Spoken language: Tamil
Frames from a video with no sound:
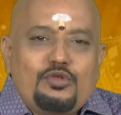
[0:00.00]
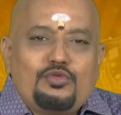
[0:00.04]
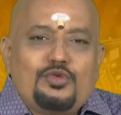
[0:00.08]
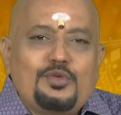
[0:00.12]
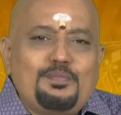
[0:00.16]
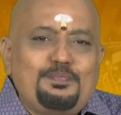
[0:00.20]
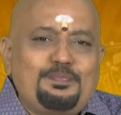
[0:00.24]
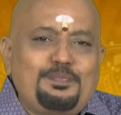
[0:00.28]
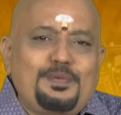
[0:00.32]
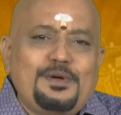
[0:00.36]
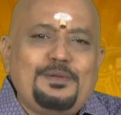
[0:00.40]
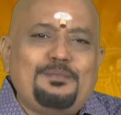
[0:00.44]

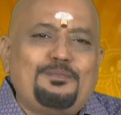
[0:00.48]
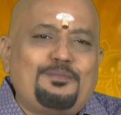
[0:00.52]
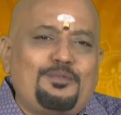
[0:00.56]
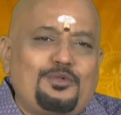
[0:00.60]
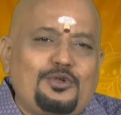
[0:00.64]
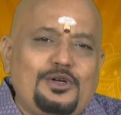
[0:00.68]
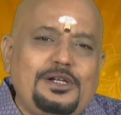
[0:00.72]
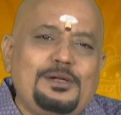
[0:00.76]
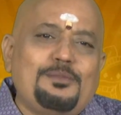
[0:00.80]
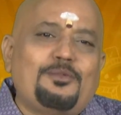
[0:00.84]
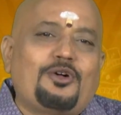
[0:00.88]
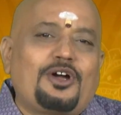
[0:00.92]
உப்பு
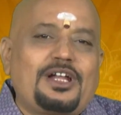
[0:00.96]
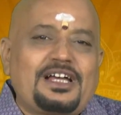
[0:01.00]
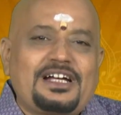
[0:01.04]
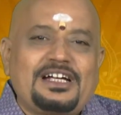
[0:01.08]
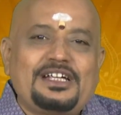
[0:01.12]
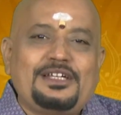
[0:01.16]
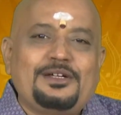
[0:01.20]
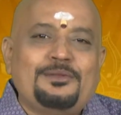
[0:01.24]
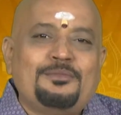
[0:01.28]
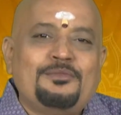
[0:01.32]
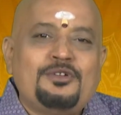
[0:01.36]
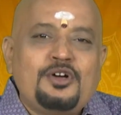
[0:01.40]
புளி
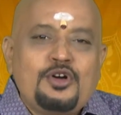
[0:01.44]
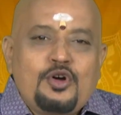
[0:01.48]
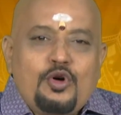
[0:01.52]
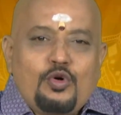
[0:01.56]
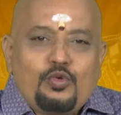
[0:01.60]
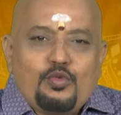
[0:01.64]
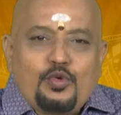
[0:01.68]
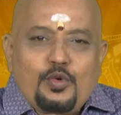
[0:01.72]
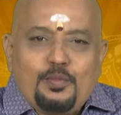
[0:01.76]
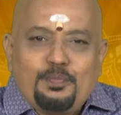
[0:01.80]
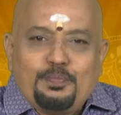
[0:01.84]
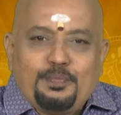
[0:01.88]
மிளகையும்
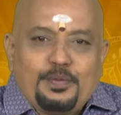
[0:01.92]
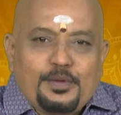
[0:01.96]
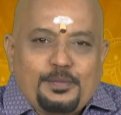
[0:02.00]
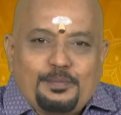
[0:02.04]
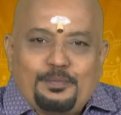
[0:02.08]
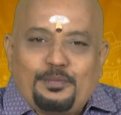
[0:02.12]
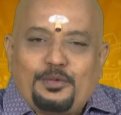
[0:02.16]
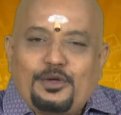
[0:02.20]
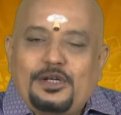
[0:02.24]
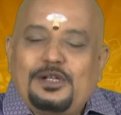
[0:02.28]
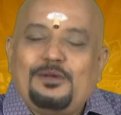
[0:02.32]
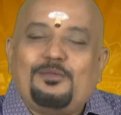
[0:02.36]
உப்பு
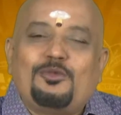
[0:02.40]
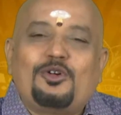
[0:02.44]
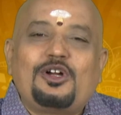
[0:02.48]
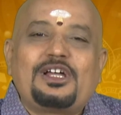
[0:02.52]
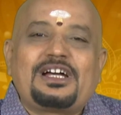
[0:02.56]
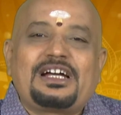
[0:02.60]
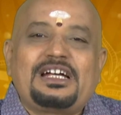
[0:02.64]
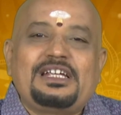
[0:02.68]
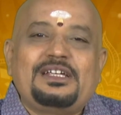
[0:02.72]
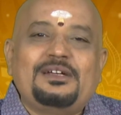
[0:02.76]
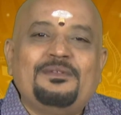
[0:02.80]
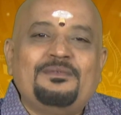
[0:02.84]
புளி
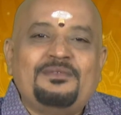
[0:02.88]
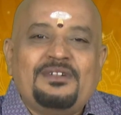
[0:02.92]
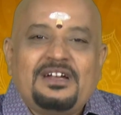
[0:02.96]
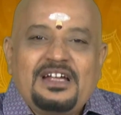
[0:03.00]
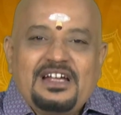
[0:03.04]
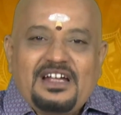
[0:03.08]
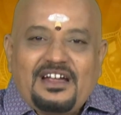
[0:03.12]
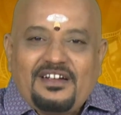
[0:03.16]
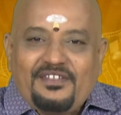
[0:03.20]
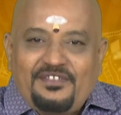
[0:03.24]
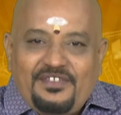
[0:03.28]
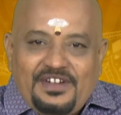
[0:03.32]
மிளகையும்
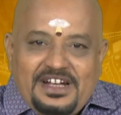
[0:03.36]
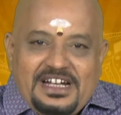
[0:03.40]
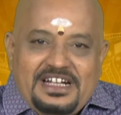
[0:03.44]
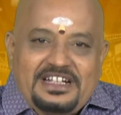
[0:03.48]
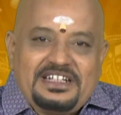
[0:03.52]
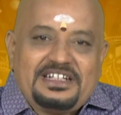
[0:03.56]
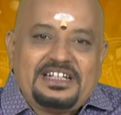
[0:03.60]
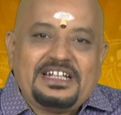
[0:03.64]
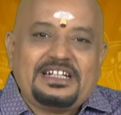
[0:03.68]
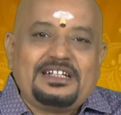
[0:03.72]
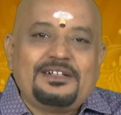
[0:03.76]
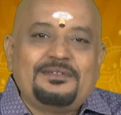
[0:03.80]

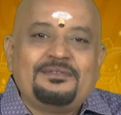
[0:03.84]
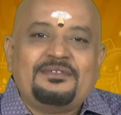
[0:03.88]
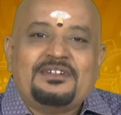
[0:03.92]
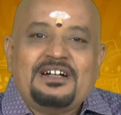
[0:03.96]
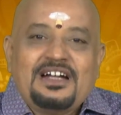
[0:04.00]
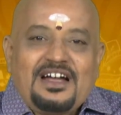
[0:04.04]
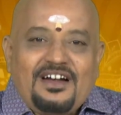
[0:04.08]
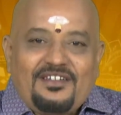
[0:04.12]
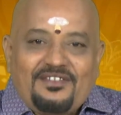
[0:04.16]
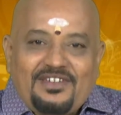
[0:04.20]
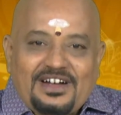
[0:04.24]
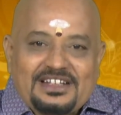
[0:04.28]
வீட்டையும்
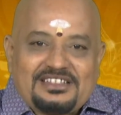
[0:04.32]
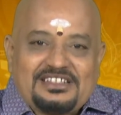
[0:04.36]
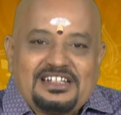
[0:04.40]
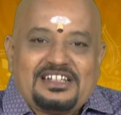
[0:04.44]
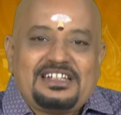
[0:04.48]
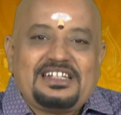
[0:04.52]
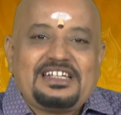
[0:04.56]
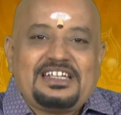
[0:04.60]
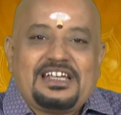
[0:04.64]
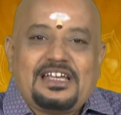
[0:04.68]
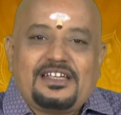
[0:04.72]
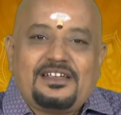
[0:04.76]

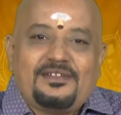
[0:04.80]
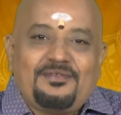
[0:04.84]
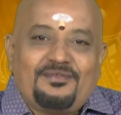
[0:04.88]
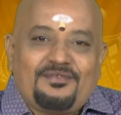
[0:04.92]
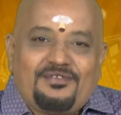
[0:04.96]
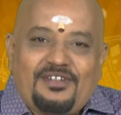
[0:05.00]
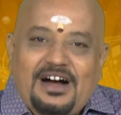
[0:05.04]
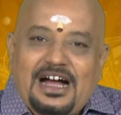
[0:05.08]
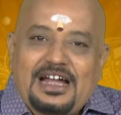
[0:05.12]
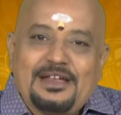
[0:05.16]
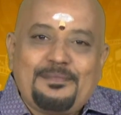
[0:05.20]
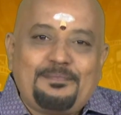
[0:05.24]
வசதியையும்
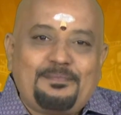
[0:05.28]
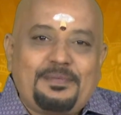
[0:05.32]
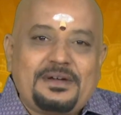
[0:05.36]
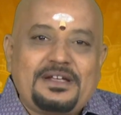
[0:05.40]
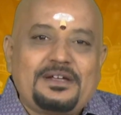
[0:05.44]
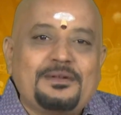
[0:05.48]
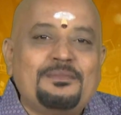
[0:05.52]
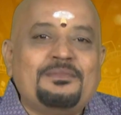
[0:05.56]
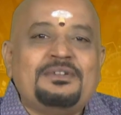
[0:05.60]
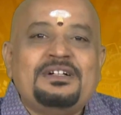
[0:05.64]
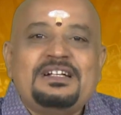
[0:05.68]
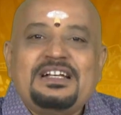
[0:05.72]

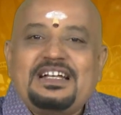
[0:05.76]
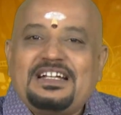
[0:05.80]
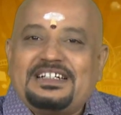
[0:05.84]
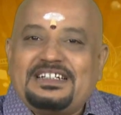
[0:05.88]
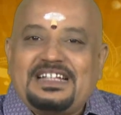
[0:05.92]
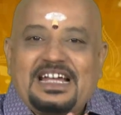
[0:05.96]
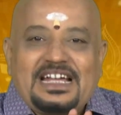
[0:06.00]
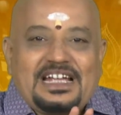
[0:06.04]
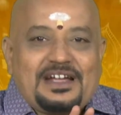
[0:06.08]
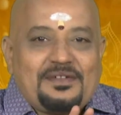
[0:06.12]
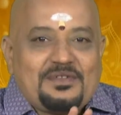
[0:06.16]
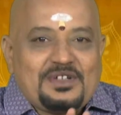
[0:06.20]
வாய்ப்பையும்
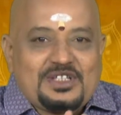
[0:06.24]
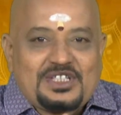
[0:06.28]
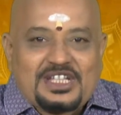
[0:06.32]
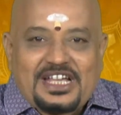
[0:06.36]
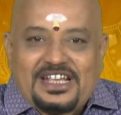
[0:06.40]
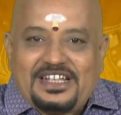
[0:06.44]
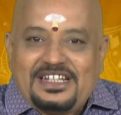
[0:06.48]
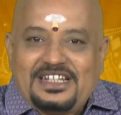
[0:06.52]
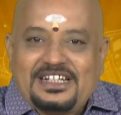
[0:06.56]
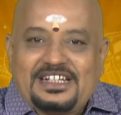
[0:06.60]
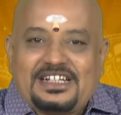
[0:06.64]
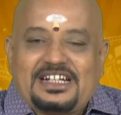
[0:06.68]
தயவு
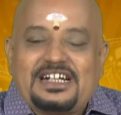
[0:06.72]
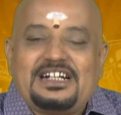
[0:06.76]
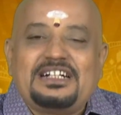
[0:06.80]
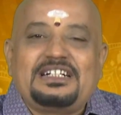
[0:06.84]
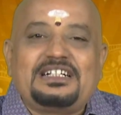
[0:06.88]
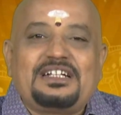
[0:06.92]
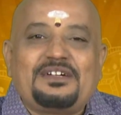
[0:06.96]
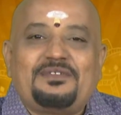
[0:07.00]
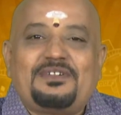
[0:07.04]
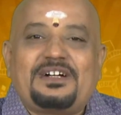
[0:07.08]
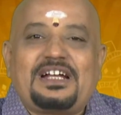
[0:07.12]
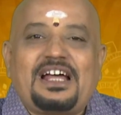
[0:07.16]
செய்து
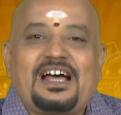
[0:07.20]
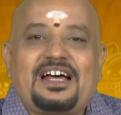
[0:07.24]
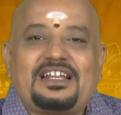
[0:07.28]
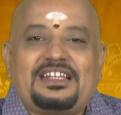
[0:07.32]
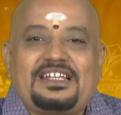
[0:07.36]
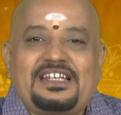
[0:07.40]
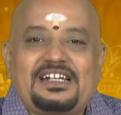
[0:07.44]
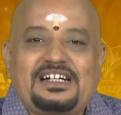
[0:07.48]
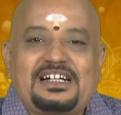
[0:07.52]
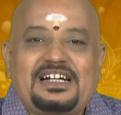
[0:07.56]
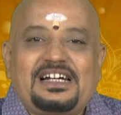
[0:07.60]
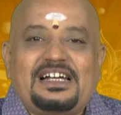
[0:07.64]
கேட்டு
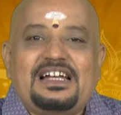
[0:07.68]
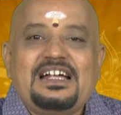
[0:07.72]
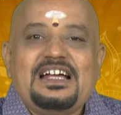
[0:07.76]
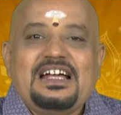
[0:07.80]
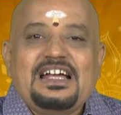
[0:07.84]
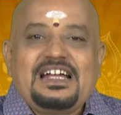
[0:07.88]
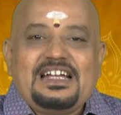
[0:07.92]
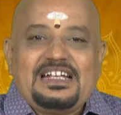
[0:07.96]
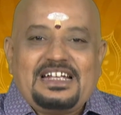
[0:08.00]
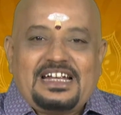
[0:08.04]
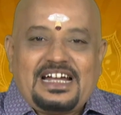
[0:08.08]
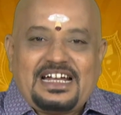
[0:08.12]
விடாதீர்கள்
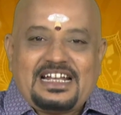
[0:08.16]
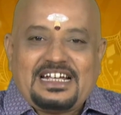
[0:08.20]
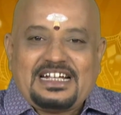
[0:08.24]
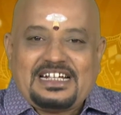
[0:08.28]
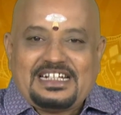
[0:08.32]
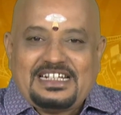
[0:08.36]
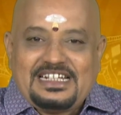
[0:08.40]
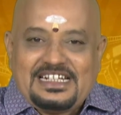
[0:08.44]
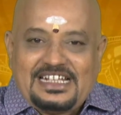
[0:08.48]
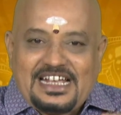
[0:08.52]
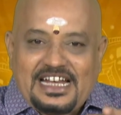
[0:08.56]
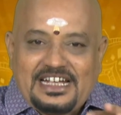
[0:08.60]

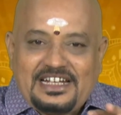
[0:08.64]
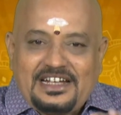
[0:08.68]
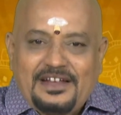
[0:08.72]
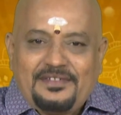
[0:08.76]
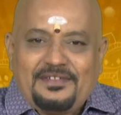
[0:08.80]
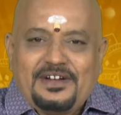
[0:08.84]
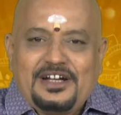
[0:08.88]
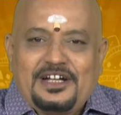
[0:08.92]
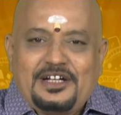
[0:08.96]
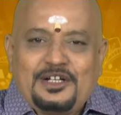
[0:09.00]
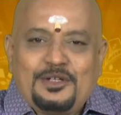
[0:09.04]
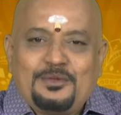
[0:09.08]
எனக்கு என்ன
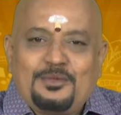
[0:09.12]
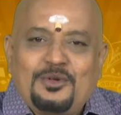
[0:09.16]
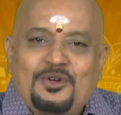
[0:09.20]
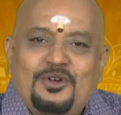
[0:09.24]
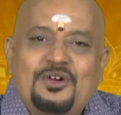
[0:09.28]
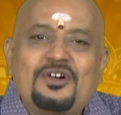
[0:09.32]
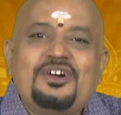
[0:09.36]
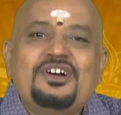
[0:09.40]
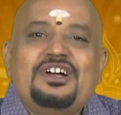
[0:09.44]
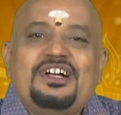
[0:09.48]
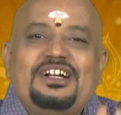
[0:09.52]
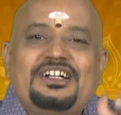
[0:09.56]
வேண்டுமோ
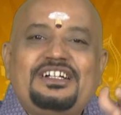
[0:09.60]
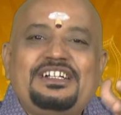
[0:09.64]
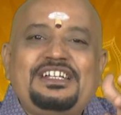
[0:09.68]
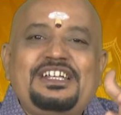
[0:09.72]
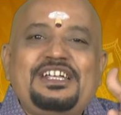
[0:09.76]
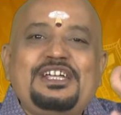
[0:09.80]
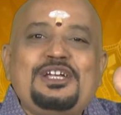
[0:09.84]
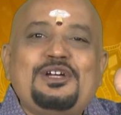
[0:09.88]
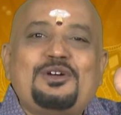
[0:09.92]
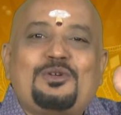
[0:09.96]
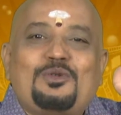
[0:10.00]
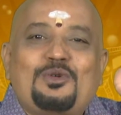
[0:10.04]

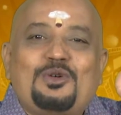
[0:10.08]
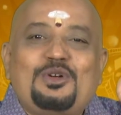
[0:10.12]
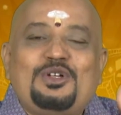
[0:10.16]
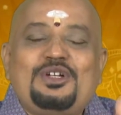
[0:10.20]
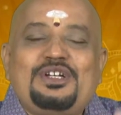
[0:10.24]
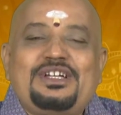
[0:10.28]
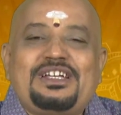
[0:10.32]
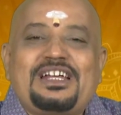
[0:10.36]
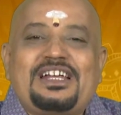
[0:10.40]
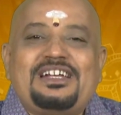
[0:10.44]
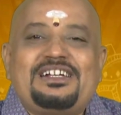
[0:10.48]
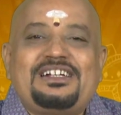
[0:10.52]
நீ கொடு
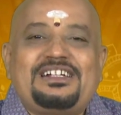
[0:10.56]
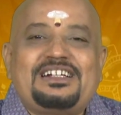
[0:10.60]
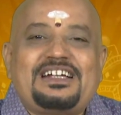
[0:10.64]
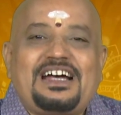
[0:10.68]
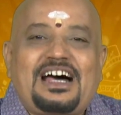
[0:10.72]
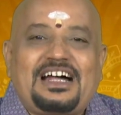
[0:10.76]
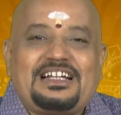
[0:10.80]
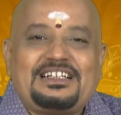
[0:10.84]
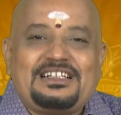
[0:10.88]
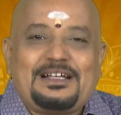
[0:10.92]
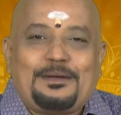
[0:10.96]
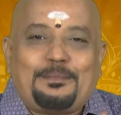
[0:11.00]
என்று
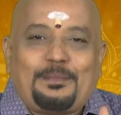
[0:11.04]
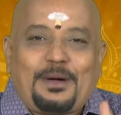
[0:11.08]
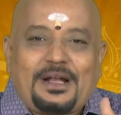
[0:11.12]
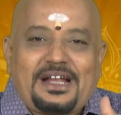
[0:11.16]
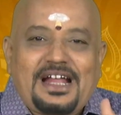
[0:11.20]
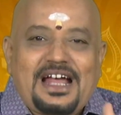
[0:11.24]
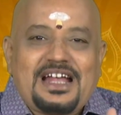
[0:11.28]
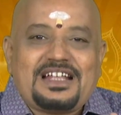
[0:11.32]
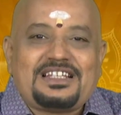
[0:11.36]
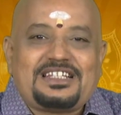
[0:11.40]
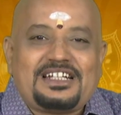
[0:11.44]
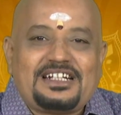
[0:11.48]
அந்த
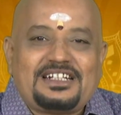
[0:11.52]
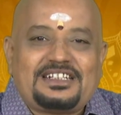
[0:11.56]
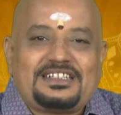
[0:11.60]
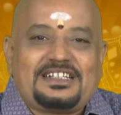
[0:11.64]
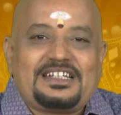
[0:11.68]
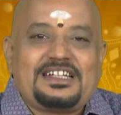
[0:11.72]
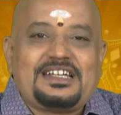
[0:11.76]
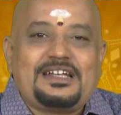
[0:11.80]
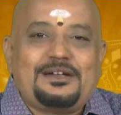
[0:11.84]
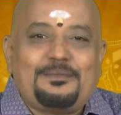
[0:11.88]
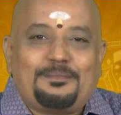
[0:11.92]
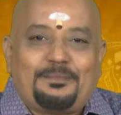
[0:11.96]

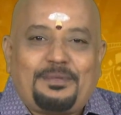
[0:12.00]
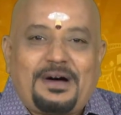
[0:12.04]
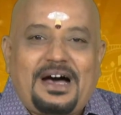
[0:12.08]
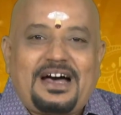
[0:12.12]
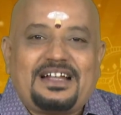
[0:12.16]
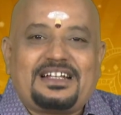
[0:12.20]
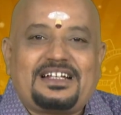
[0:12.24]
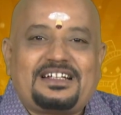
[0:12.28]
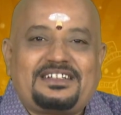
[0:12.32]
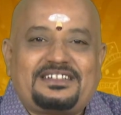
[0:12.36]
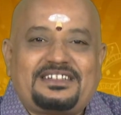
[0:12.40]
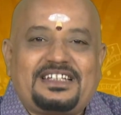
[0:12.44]
பராசக்தியின்
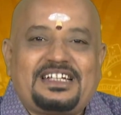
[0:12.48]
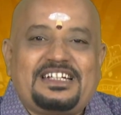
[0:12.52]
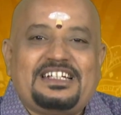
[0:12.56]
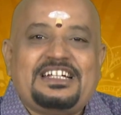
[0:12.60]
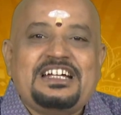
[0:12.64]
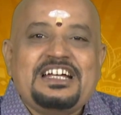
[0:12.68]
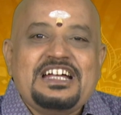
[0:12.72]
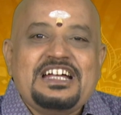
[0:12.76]
பாதத்தை